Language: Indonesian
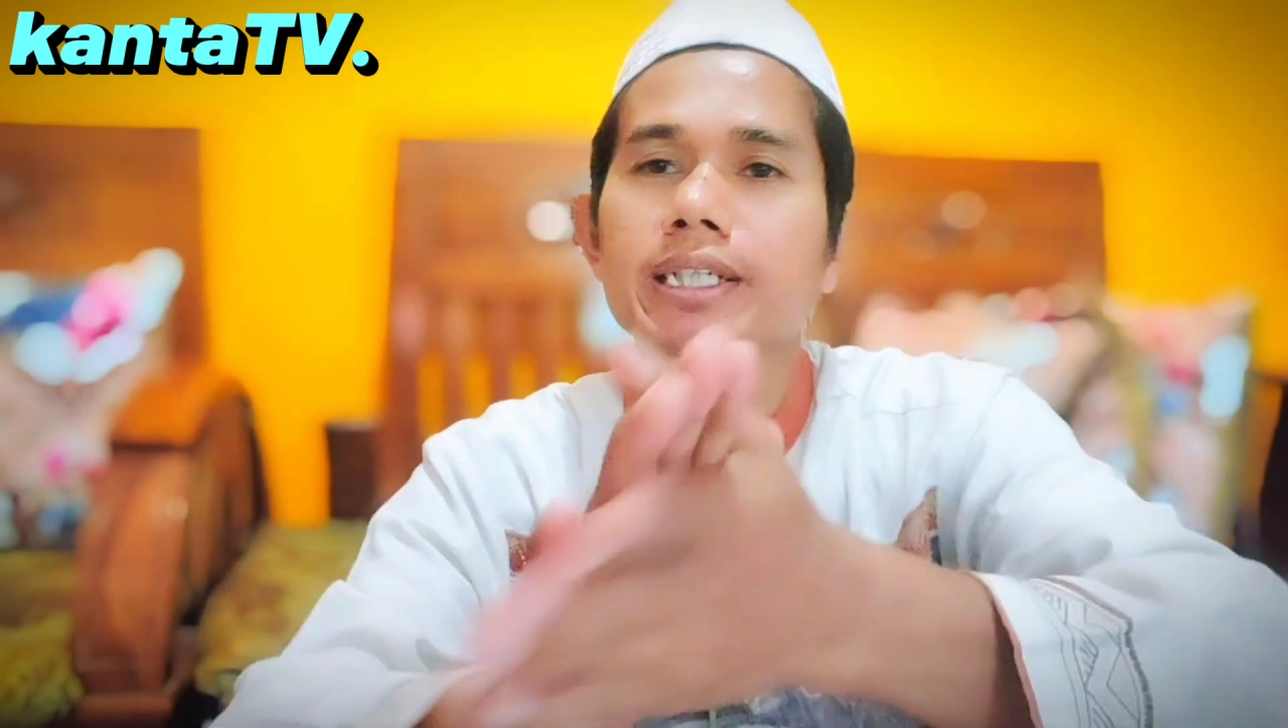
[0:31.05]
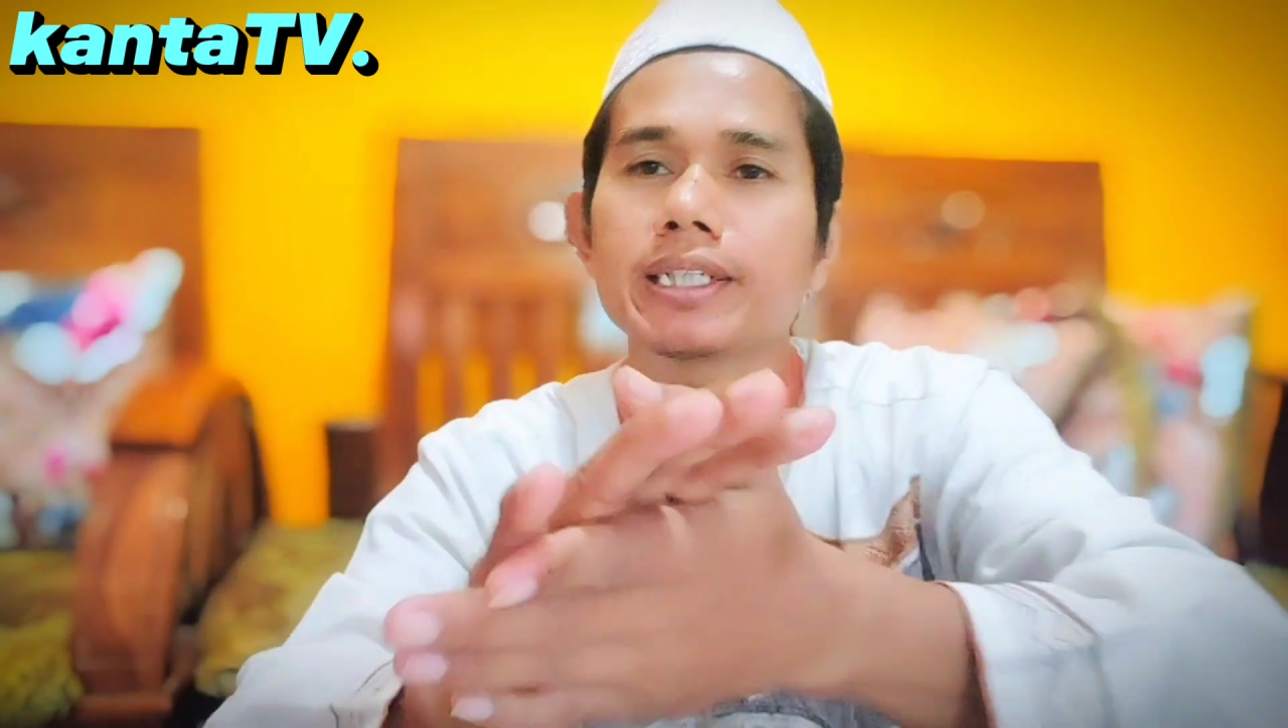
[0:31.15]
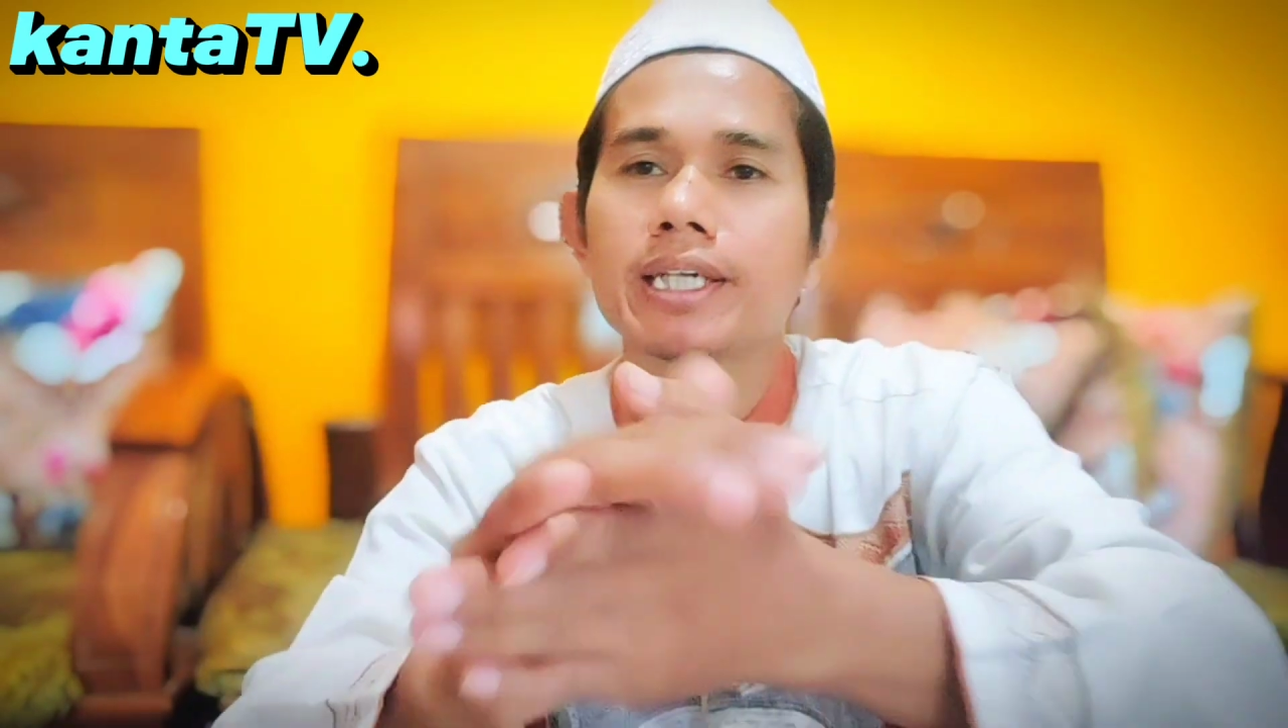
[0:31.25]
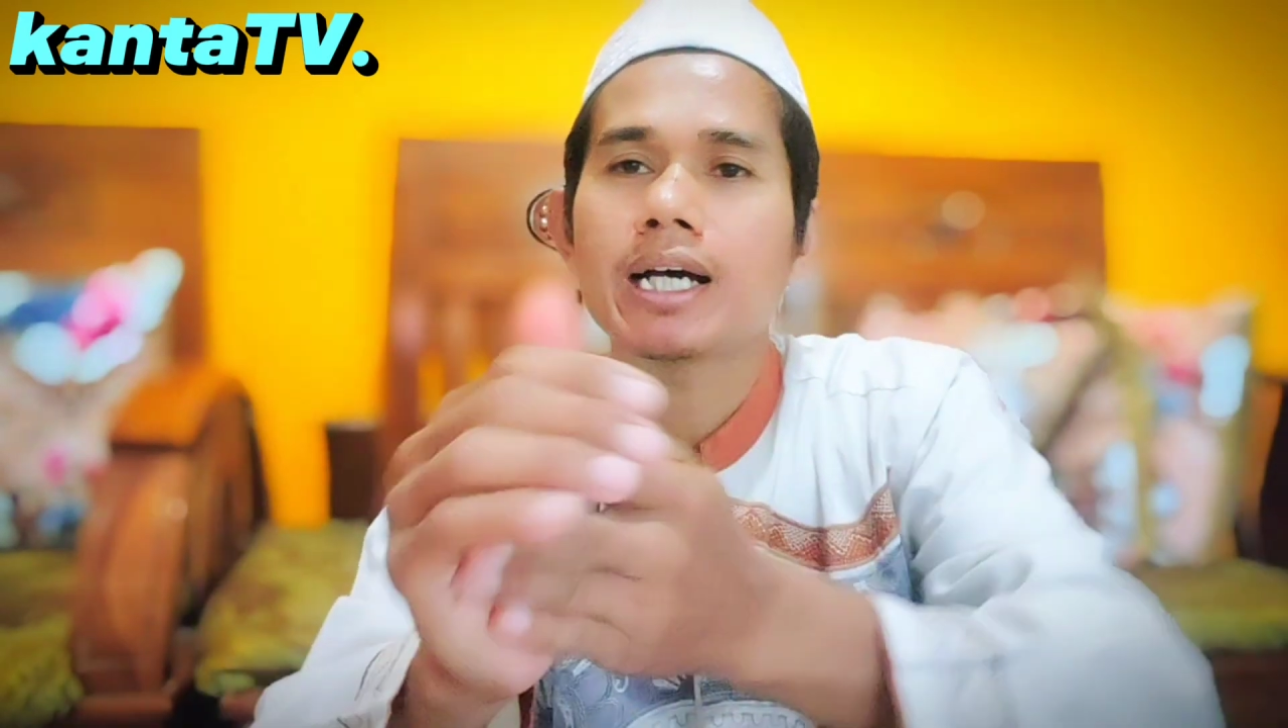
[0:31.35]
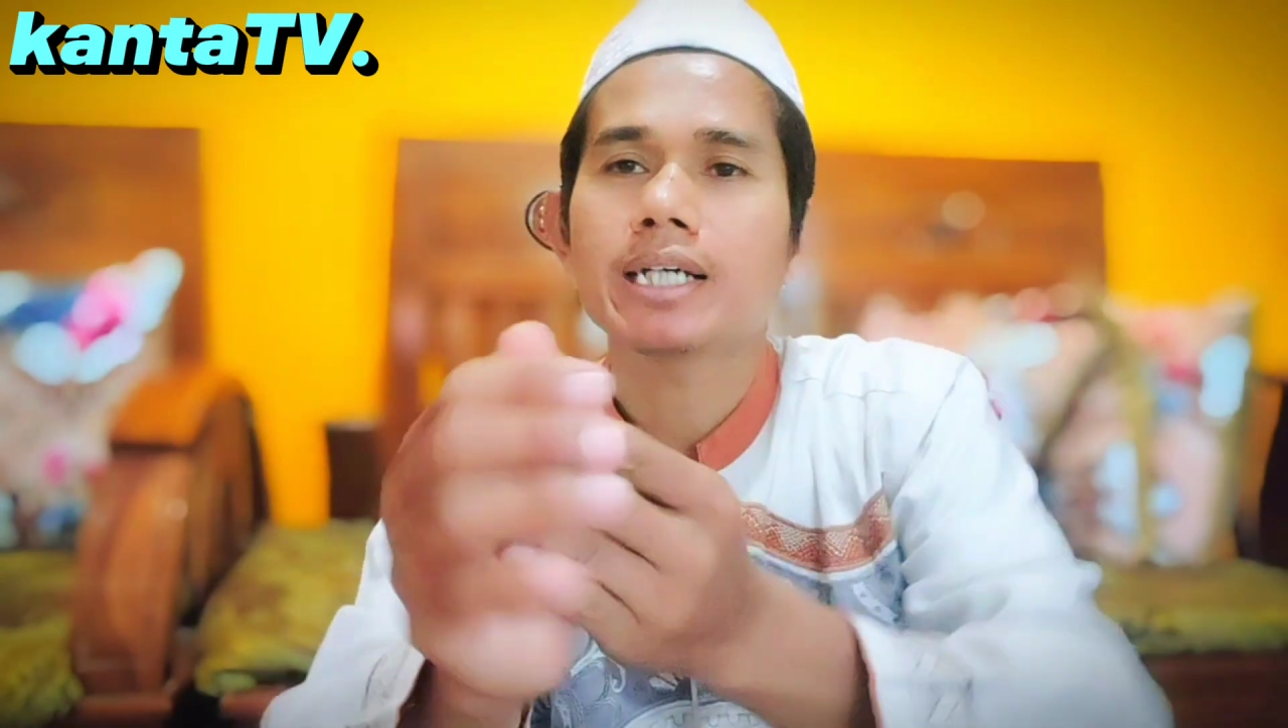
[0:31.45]

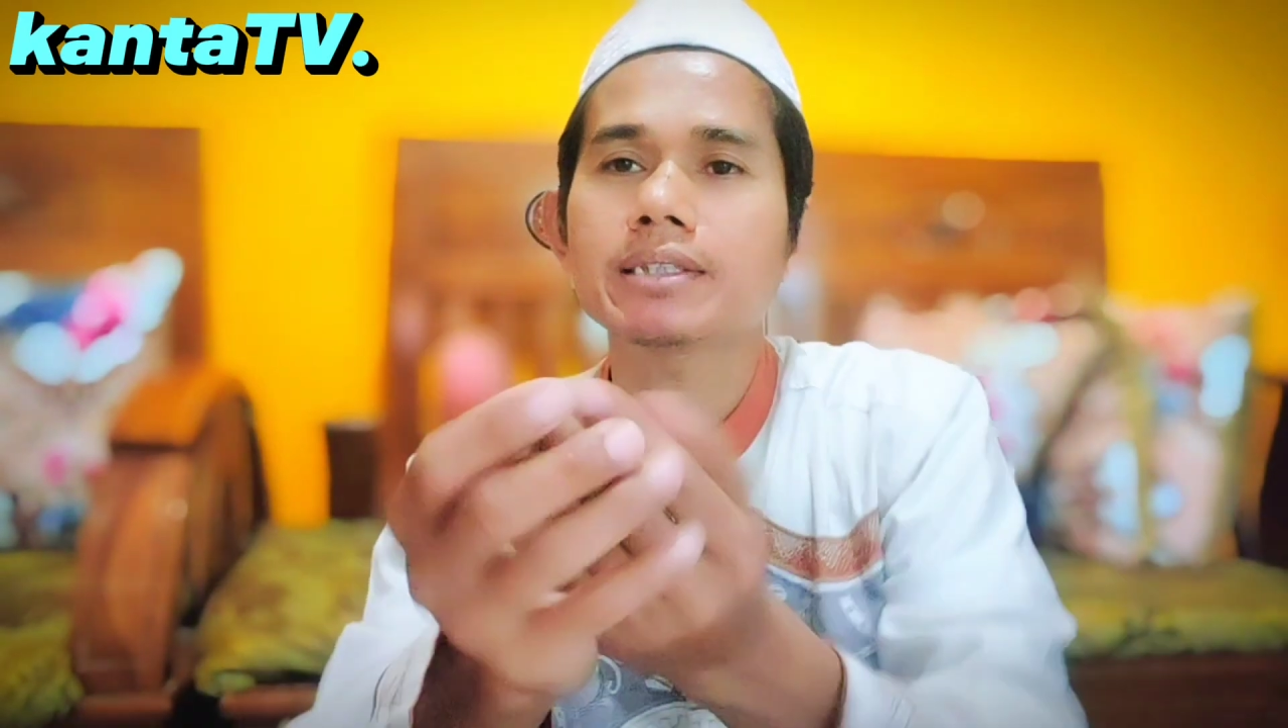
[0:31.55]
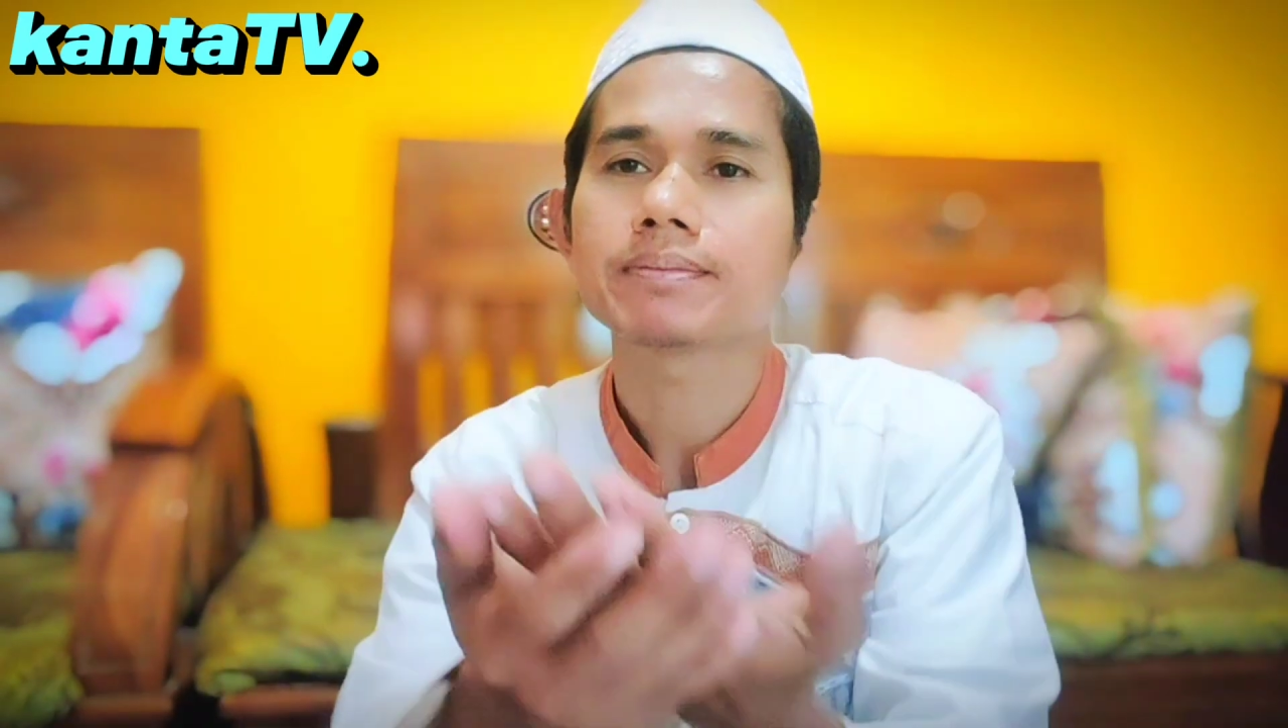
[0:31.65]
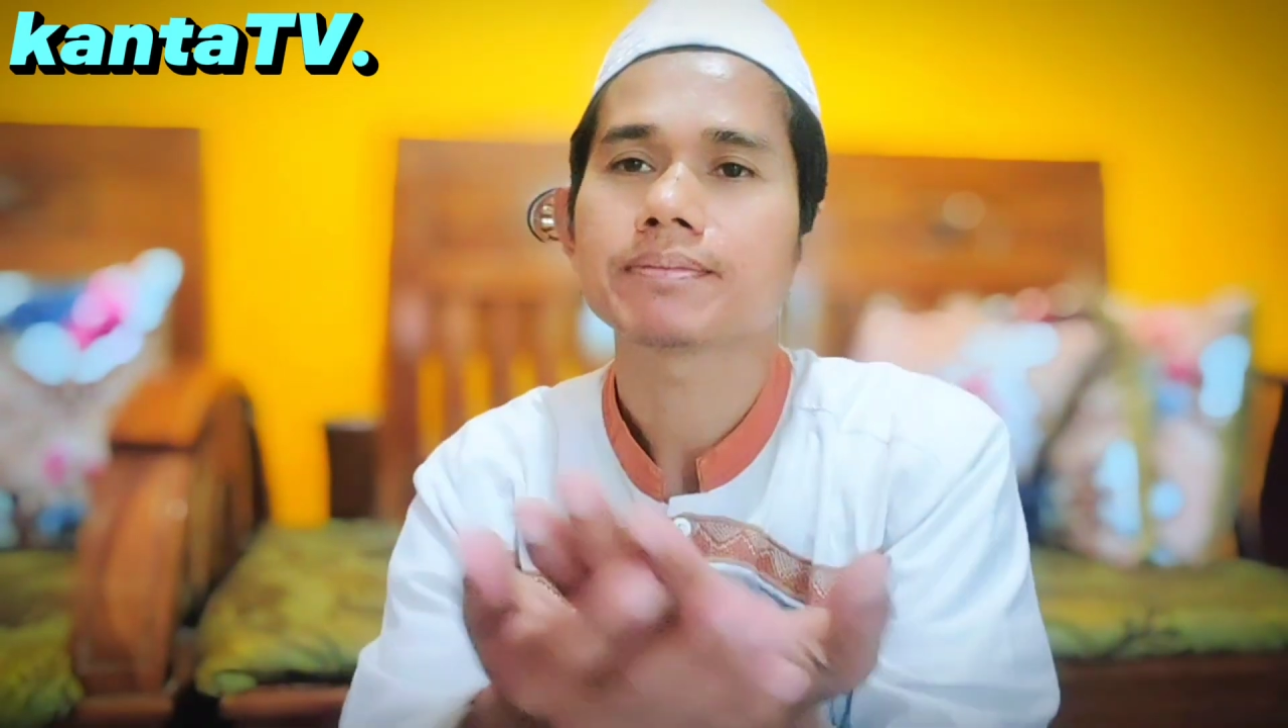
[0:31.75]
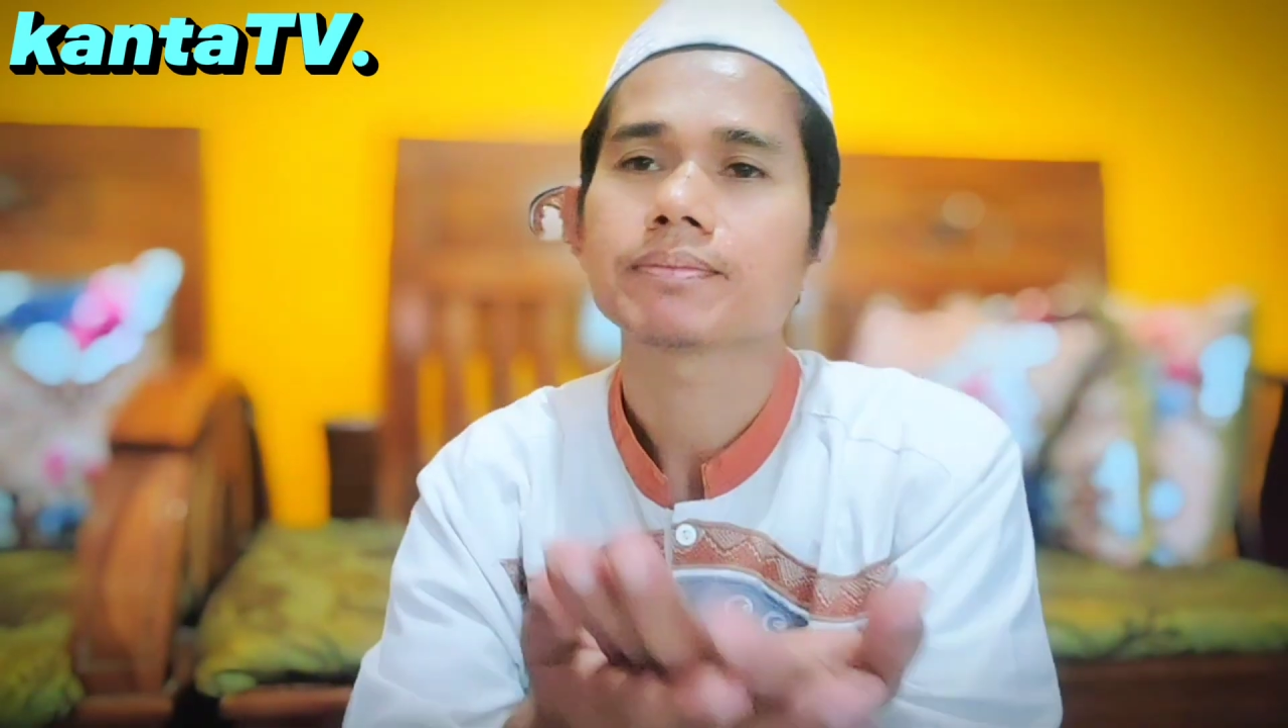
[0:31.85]
niat